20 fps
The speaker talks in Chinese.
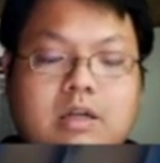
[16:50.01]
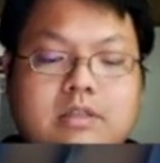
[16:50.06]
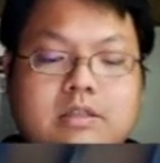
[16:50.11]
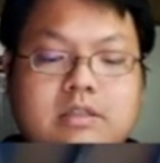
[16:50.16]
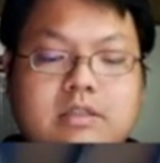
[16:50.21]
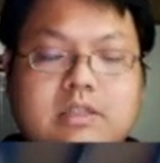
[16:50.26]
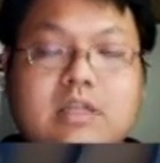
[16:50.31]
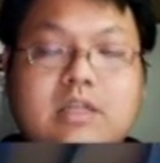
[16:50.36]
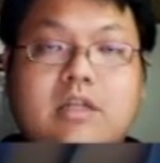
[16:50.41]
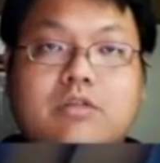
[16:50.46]
可
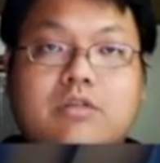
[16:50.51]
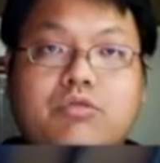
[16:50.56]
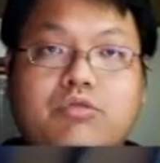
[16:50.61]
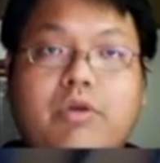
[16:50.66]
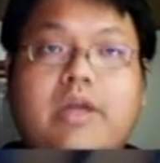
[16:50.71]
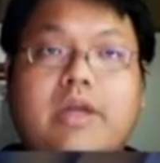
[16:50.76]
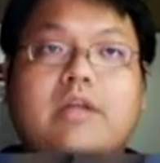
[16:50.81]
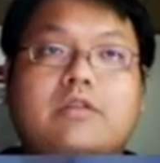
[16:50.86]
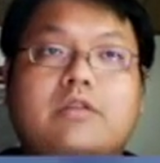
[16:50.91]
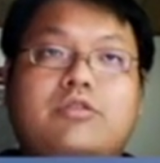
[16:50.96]
是这个
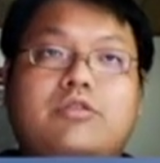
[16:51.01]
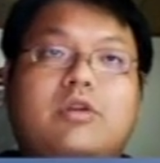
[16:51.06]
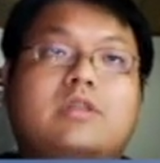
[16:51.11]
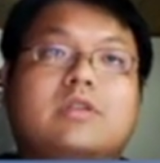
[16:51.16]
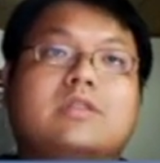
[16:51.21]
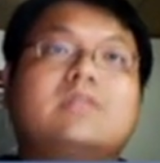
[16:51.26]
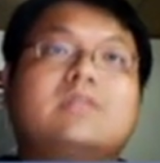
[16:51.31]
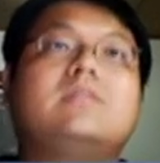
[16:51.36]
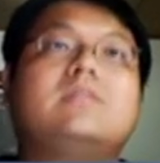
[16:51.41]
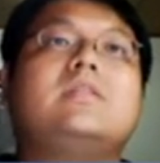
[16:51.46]
对
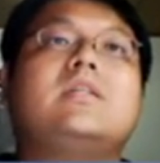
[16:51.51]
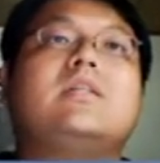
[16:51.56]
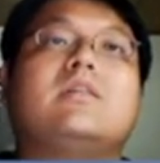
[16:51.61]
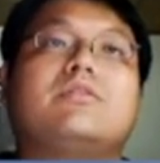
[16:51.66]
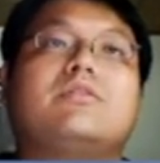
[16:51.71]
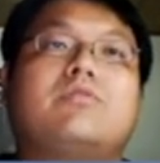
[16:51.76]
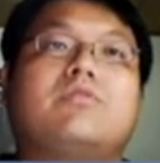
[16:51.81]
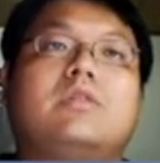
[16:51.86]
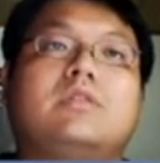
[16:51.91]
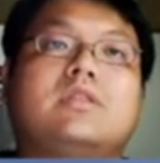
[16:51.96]
全世界
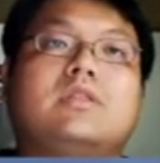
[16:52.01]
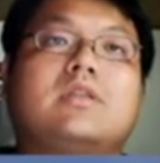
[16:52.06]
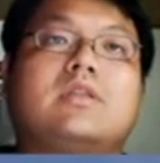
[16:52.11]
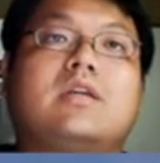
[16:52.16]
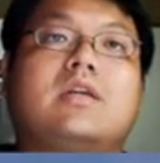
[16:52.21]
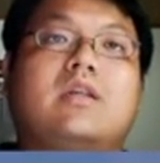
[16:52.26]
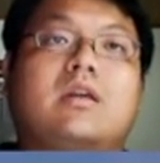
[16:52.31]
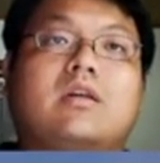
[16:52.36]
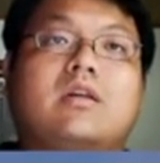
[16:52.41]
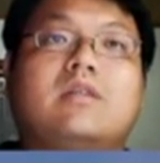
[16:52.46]
的损失
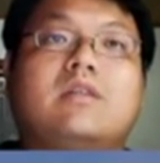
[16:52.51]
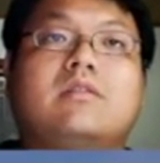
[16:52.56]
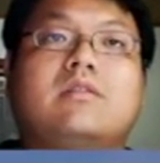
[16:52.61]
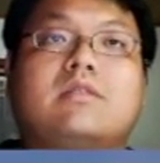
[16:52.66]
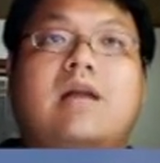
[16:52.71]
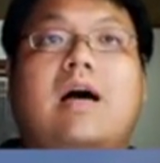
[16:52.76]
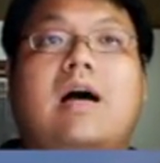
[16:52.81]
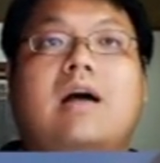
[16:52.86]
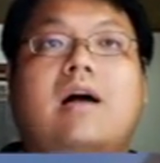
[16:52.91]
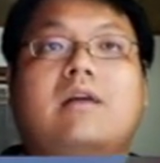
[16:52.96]
可能更
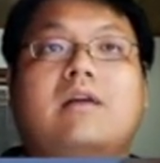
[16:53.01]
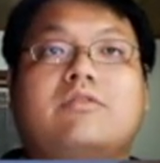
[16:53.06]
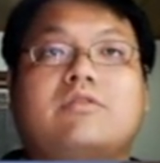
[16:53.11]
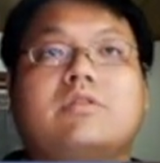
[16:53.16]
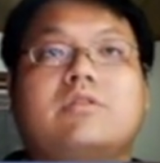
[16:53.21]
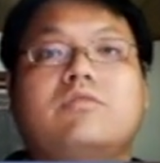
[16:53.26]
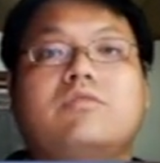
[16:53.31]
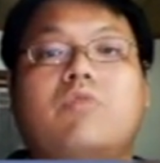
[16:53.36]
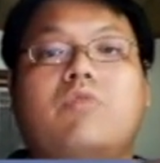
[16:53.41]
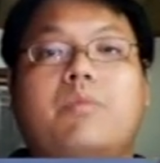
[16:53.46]
大，就
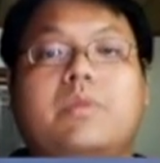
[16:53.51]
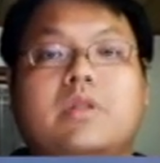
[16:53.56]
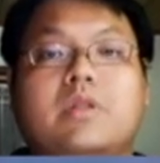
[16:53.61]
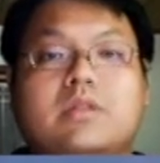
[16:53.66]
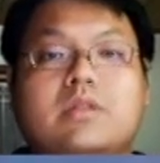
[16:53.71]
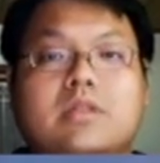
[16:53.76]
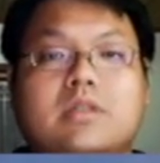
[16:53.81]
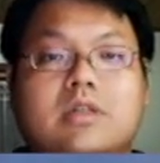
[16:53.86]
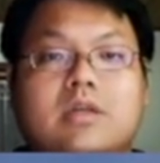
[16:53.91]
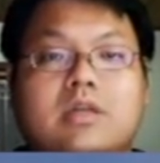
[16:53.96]
是我们
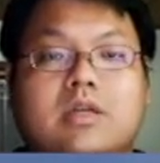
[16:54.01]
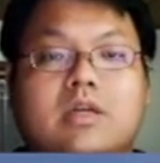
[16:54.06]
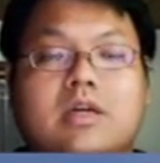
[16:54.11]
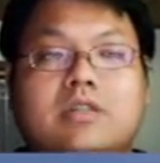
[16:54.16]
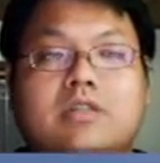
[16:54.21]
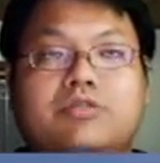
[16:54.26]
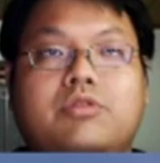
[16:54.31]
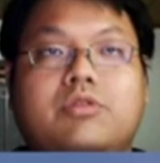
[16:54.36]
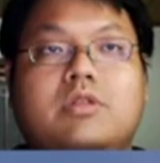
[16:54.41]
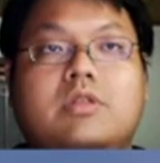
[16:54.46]
的这个
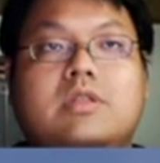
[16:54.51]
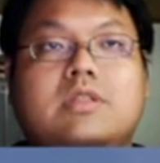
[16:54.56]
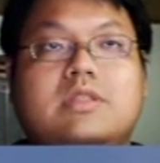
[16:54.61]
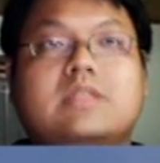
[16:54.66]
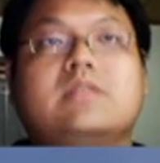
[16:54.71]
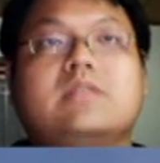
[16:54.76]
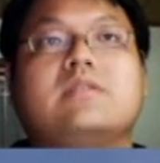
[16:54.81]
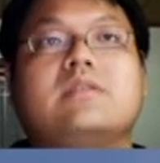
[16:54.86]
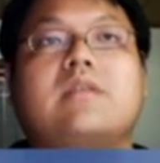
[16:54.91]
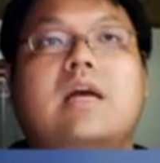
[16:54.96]
科学的
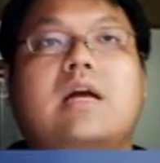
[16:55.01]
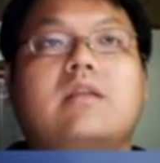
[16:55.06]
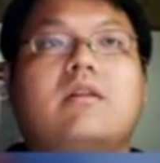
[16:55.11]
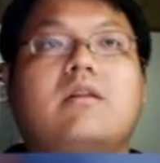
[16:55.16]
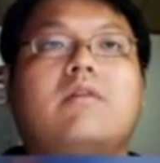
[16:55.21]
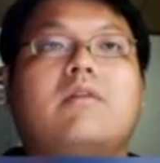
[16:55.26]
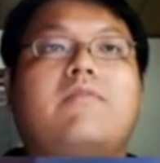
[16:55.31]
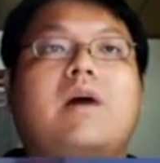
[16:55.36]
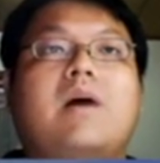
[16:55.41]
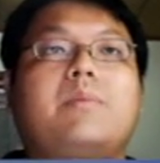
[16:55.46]
进展
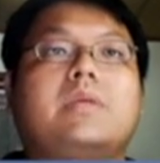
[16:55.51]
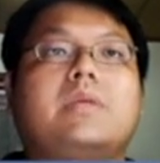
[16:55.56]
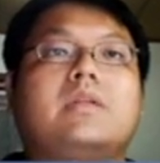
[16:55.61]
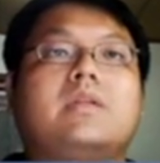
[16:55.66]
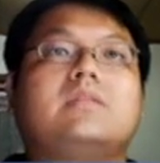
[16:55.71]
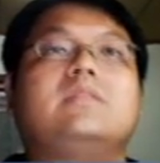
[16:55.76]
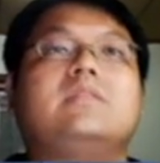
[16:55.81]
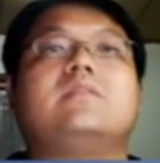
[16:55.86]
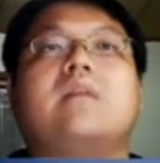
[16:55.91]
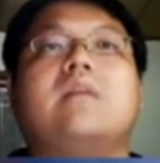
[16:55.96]
哦，发明
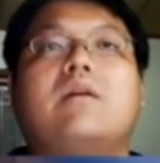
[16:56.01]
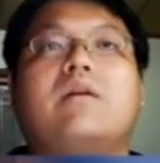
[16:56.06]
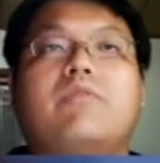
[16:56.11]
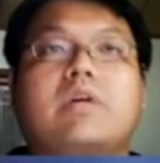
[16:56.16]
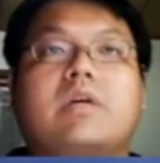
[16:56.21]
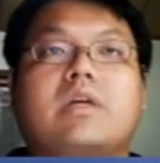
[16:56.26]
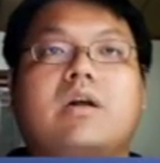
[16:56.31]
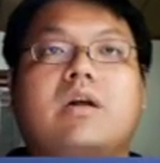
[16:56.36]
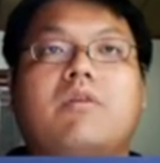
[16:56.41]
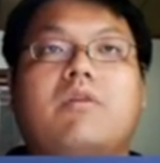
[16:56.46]
的进展
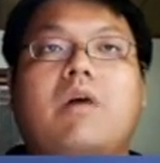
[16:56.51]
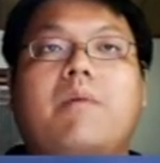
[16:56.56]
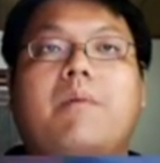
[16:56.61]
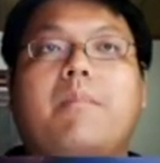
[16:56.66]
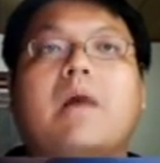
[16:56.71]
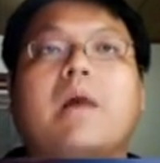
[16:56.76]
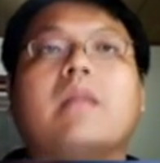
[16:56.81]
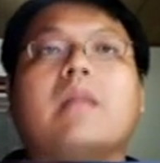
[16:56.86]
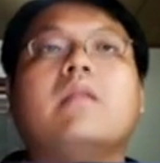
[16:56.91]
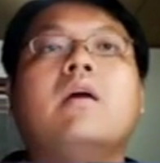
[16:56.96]
会更缓
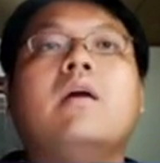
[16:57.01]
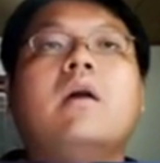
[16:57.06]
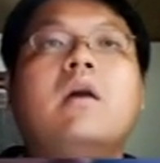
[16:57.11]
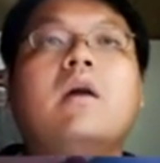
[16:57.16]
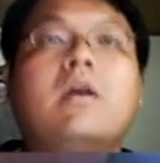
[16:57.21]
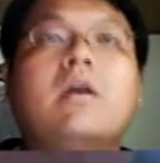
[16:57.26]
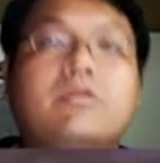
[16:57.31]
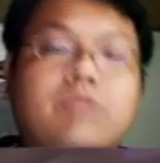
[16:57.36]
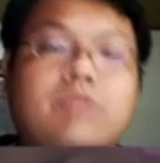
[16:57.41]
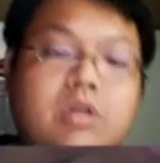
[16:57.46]
慢。
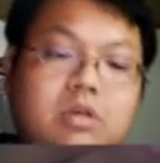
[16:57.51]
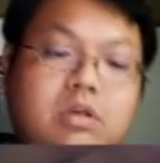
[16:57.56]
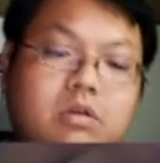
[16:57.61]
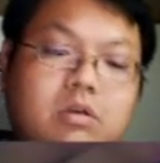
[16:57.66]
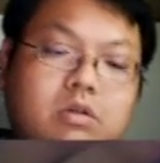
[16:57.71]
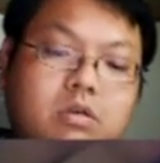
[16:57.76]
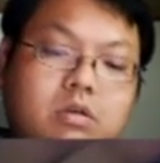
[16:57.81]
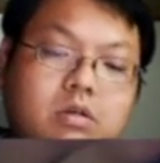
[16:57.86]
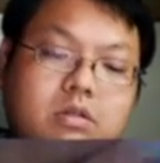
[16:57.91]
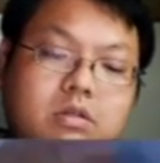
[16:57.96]
所以
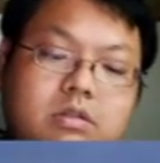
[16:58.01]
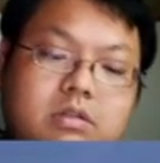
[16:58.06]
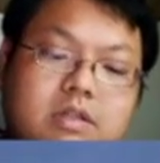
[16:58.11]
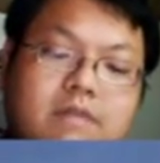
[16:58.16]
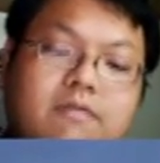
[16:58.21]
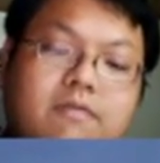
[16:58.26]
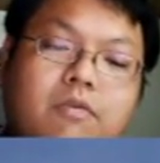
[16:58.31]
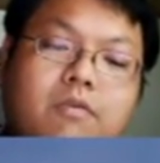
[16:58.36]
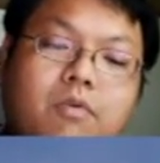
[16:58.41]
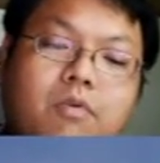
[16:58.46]

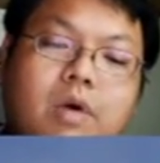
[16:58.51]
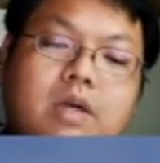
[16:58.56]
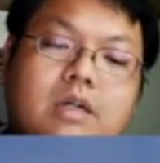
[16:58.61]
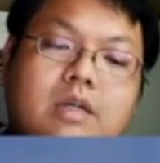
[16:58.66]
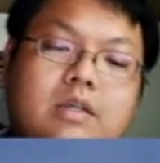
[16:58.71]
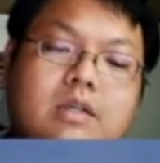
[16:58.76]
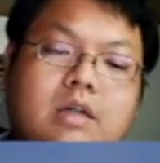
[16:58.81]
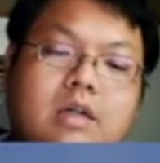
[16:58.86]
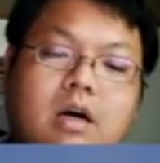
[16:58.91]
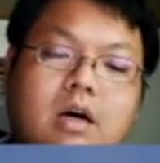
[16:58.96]
政府为
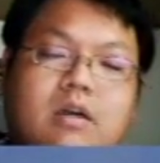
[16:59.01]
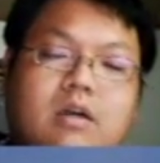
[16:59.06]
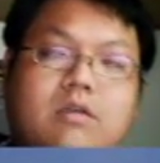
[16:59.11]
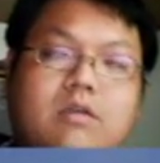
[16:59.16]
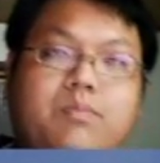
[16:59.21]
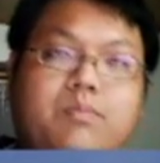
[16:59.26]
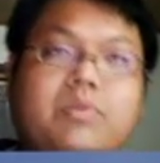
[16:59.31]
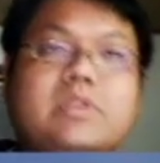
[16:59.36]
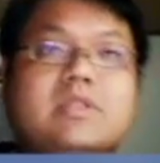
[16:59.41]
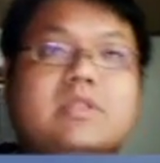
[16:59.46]
了
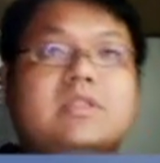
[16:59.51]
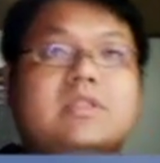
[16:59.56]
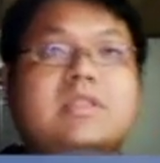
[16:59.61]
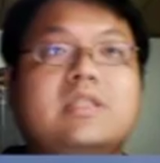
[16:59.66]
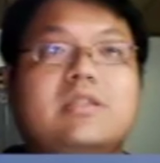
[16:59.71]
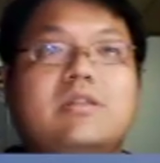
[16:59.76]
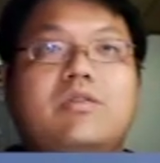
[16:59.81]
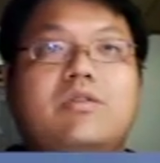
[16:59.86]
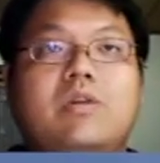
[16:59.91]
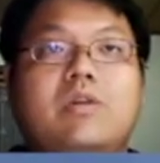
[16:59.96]
不只是
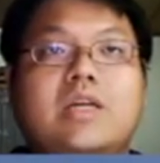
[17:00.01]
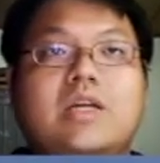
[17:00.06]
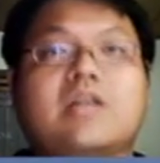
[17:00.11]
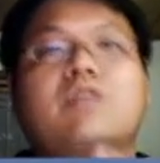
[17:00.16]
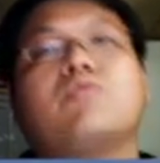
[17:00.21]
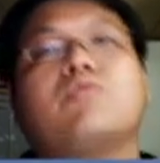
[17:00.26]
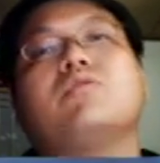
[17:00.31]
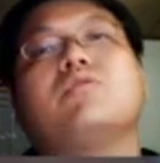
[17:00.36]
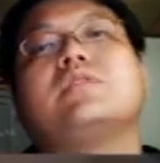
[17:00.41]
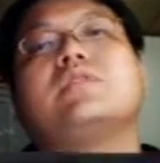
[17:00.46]
一
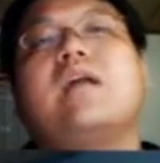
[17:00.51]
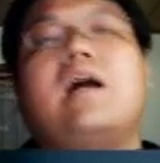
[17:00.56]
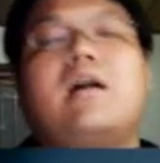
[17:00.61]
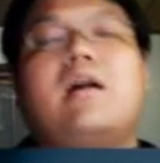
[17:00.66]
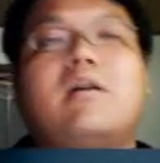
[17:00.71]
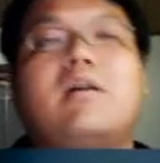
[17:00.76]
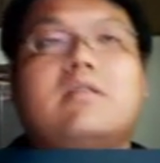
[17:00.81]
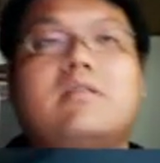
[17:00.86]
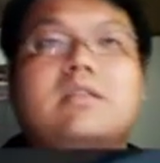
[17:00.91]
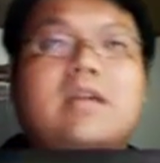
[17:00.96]
个国家
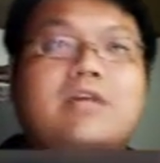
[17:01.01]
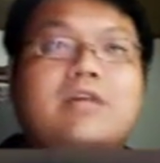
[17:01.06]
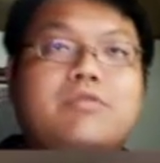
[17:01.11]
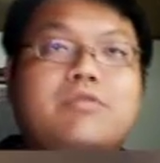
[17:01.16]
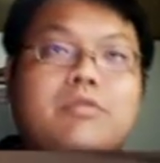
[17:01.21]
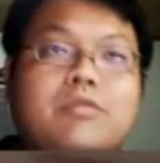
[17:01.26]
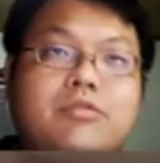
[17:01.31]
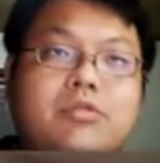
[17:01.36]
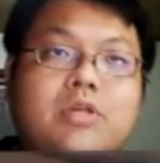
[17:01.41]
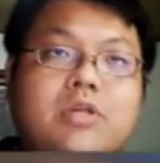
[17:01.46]
哈，应该
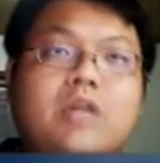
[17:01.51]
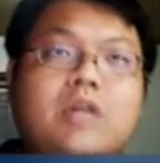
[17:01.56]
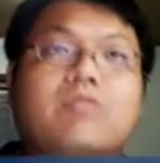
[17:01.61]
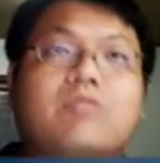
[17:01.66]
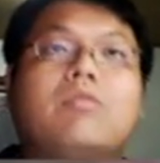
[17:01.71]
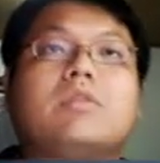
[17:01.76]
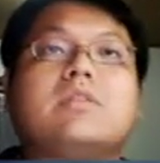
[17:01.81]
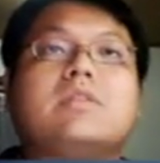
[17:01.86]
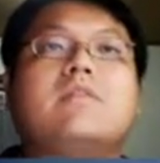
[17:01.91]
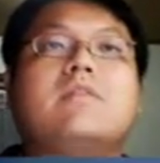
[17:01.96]
说各
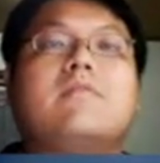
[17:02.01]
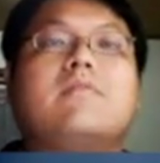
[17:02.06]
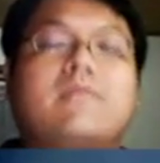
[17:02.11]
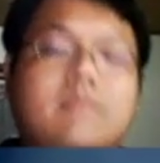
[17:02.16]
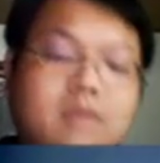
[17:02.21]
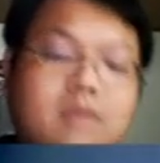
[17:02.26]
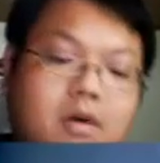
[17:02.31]
国政府。